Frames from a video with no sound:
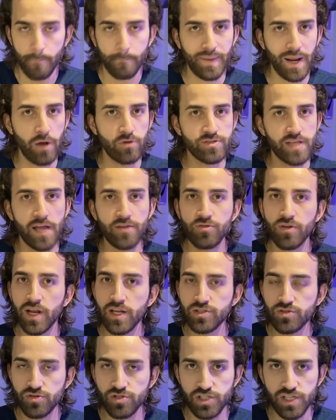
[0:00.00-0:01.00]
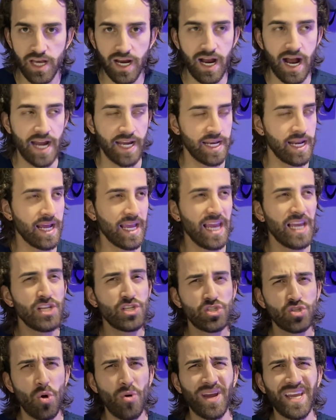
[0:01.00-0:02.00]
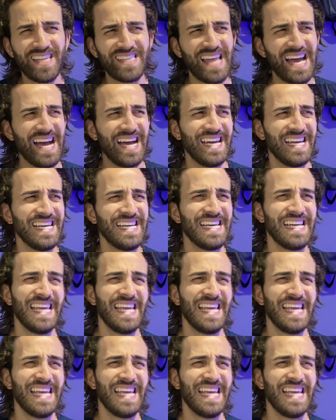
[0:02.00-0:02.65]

Para usar durante o dia, cara, naquele sol que tá